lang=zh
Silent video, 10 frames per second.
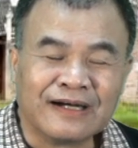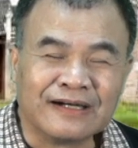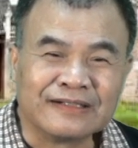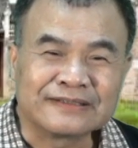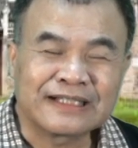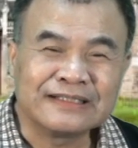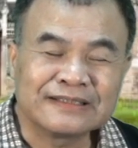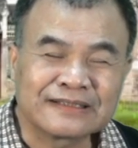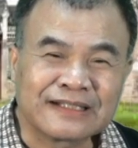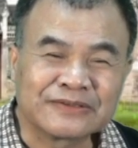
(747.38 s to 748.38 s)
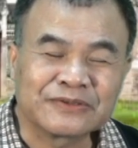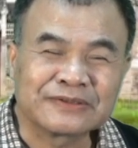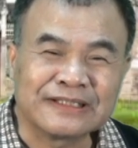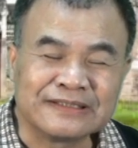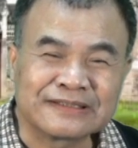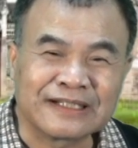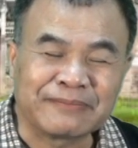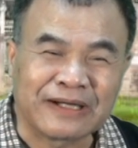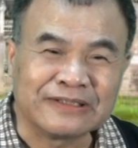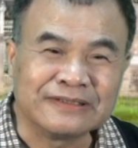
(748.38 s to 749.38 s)
呃，在易经当中的一字二
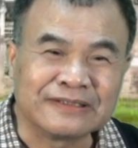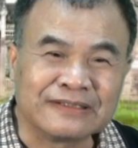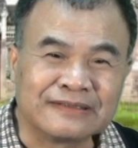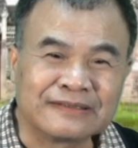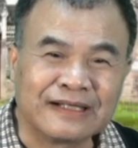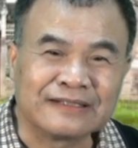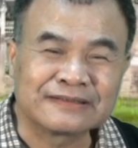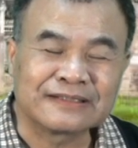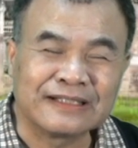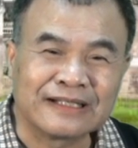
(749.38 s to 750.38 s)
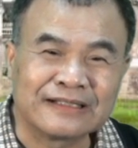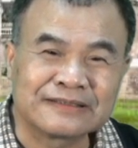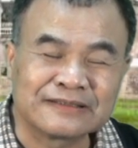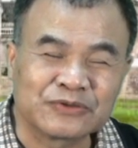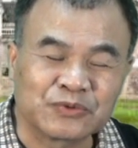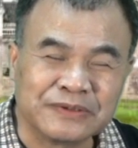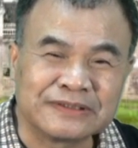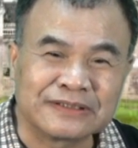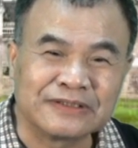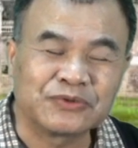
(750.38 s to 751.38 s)
百利呢，呃，这原来是属于
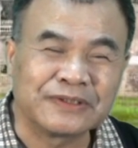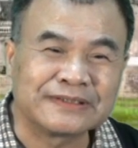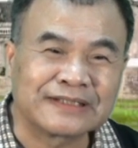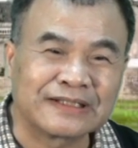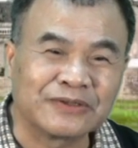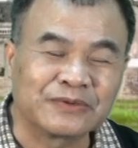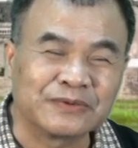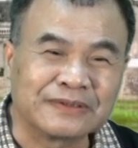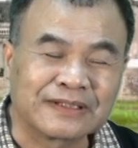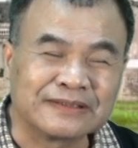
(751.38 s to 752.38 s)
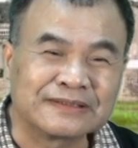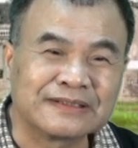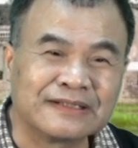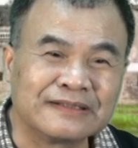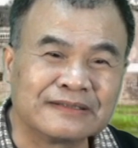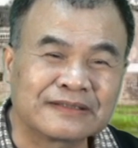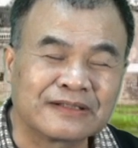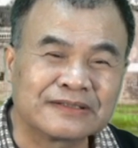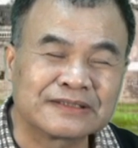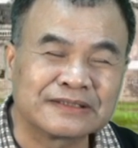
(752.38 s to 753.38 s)
哲学上的用语，可是呢，
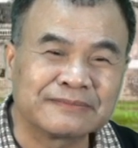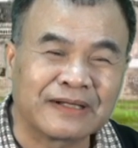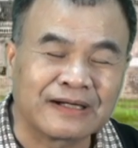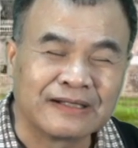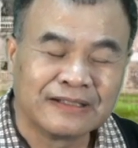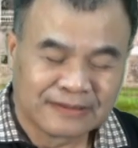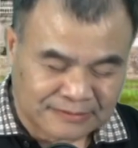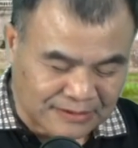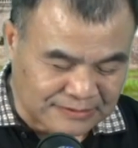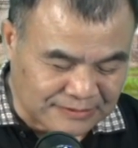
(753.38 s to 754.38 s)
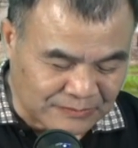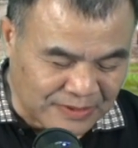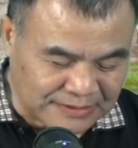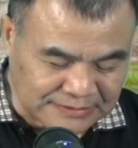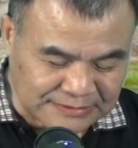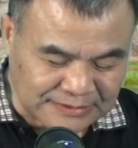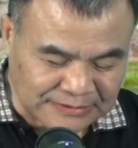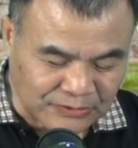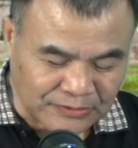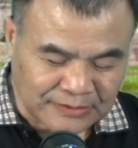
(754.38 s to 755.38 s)
到了司马，到了王安石这
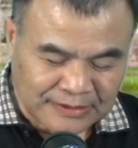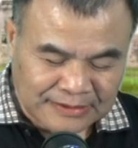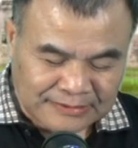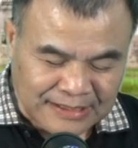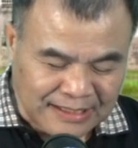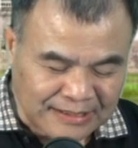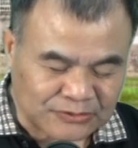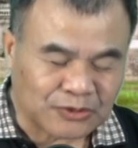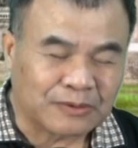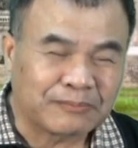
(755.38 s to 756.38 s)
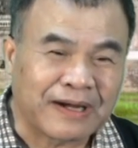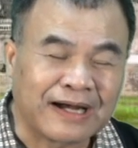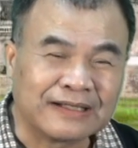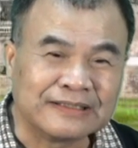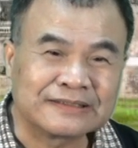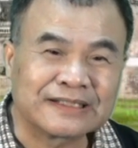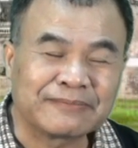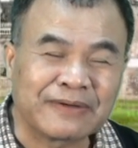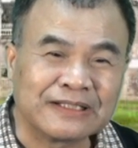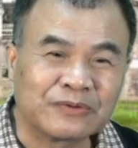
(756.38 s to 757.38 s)
里头，他就把一字
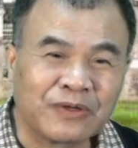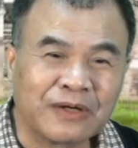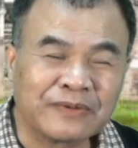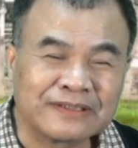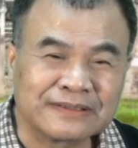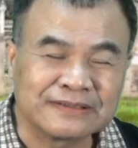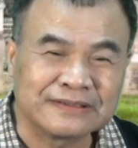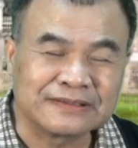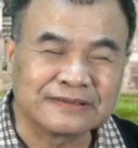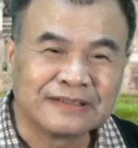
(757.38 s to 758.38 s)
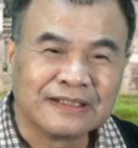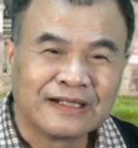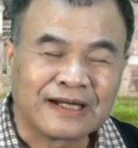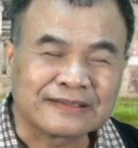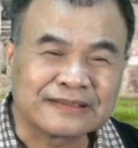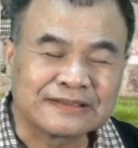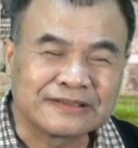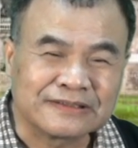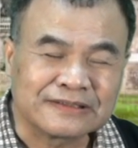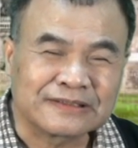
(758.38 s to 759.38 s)
二百利发挥到极致啊。但是，
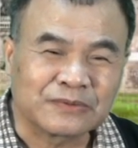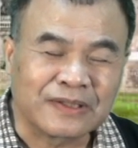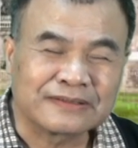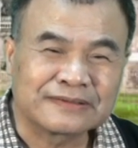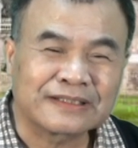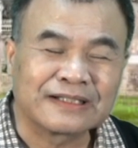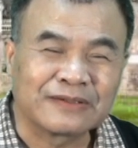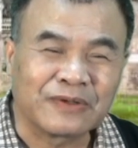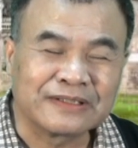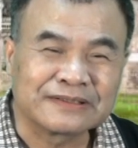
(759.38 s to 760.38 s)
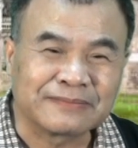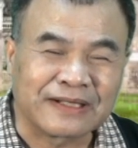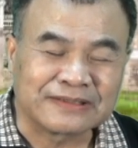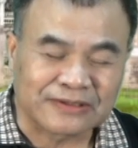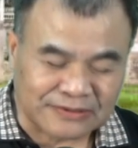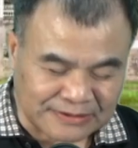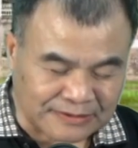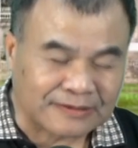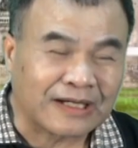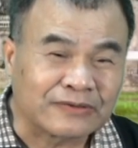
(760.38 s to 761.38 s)
即使王这个呢，王安石把它叫做
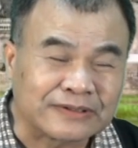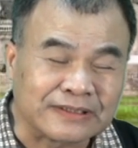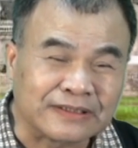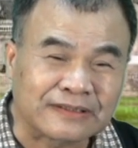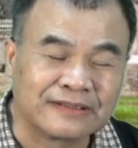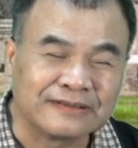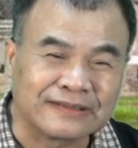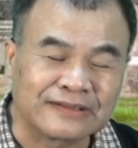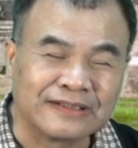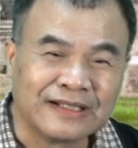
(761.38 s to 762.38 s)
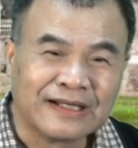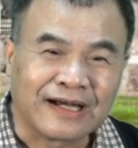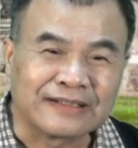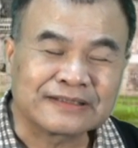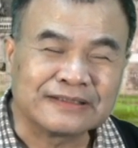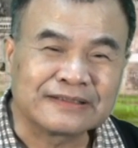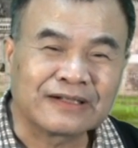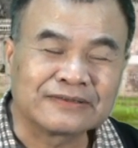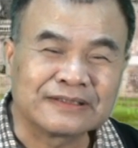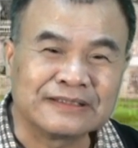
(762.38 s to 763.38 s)
一道德，一道德，而这个一
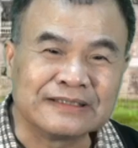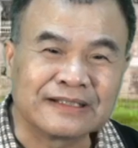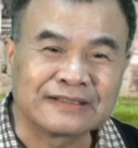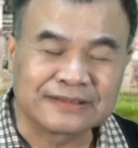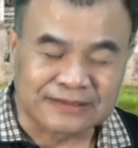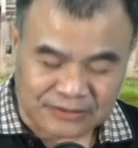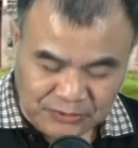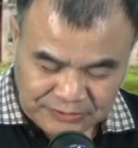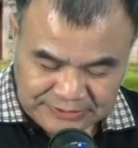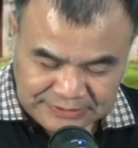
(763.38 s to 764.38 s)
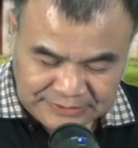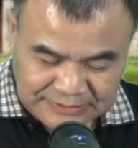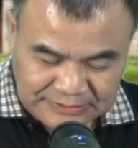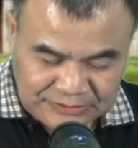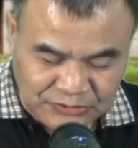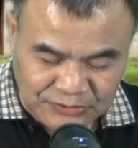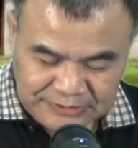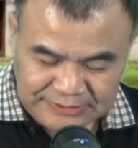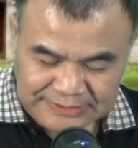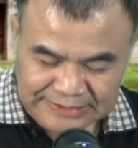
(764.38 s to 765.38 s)
道德里面呢，真正落实就
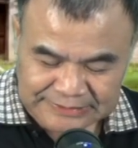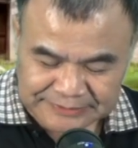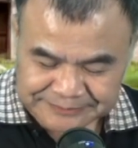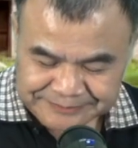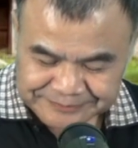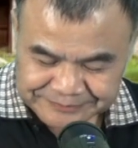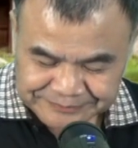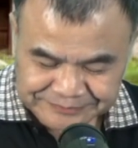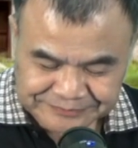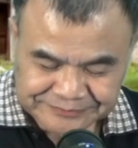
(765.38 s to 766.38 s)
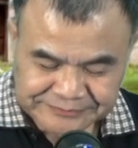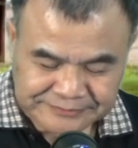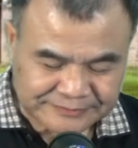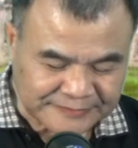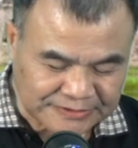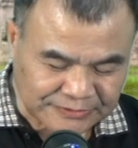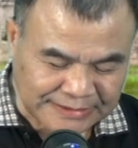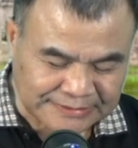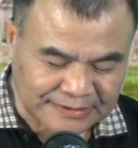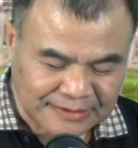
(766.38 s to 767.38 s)
是蔡京，就
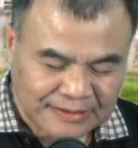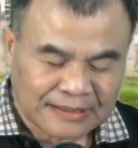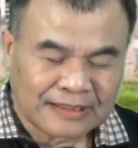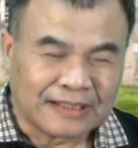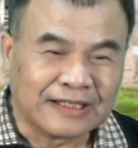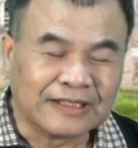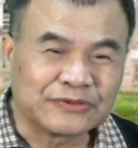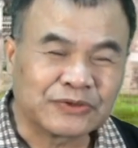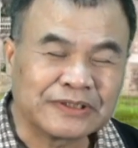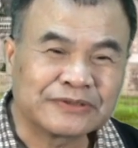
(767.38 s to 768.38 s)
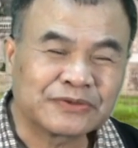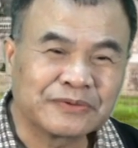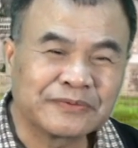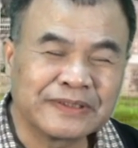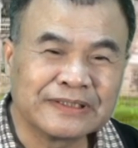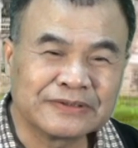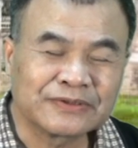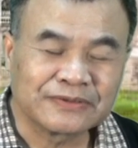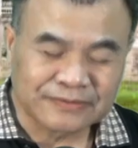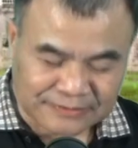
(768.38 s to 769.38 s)
蔡京。呃，所以宋徽
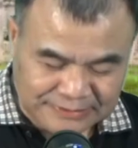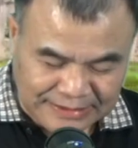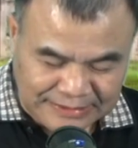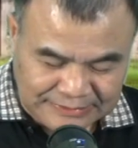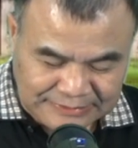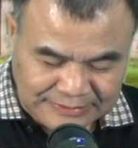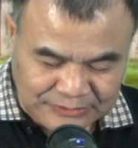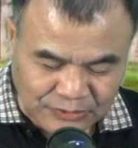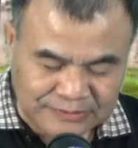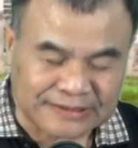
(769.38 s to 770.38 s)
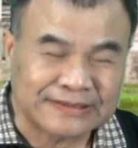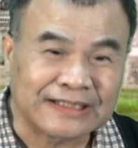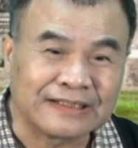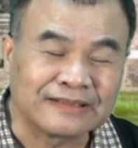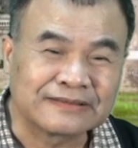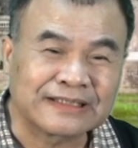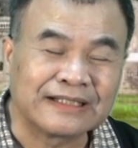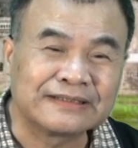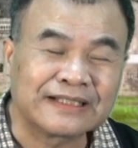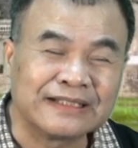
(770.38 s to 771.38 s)
宗在这个崇宁三年，
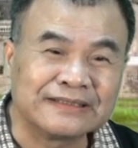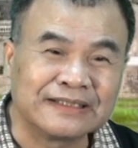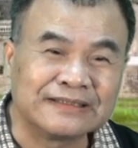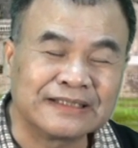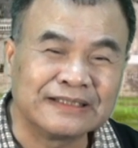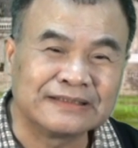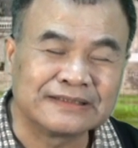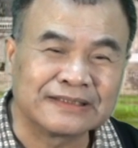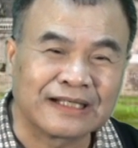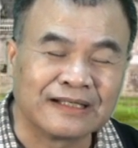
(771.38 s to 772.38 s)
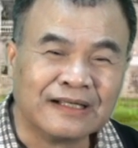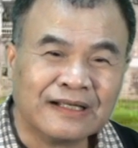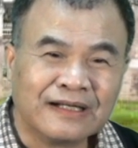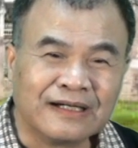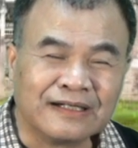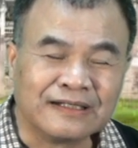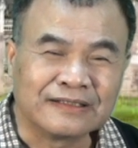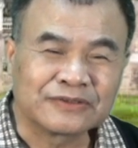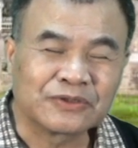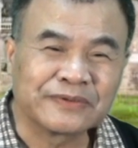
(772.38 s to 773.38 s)
在蔡京的建议之下呢，
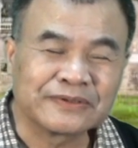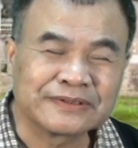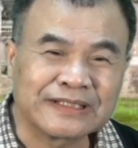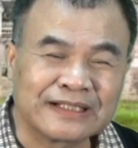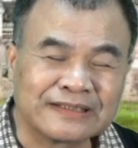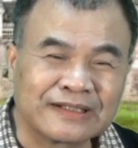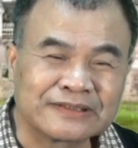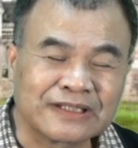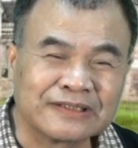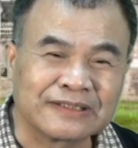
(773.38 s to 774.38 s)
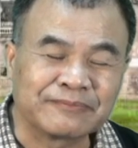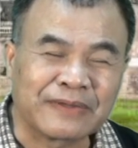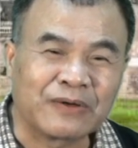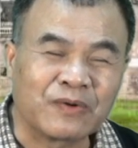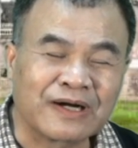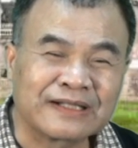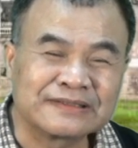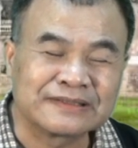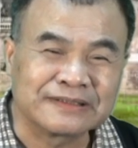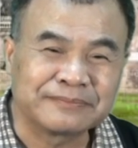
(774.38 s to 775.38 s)
呃，宋徽宗下了一道诏令，把王
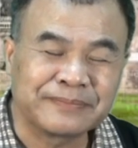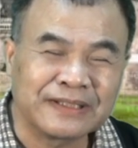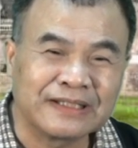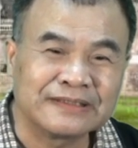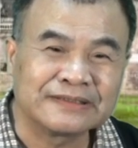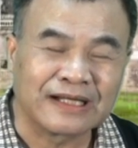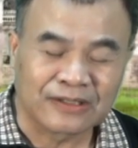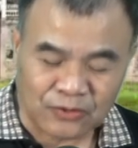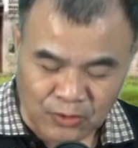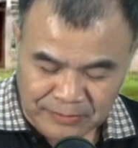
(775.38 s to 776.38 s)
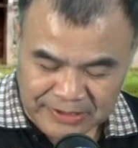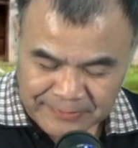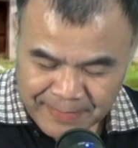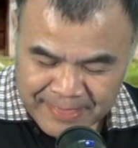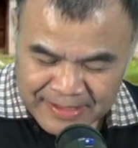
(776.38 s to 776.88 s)
安石配享孔庙。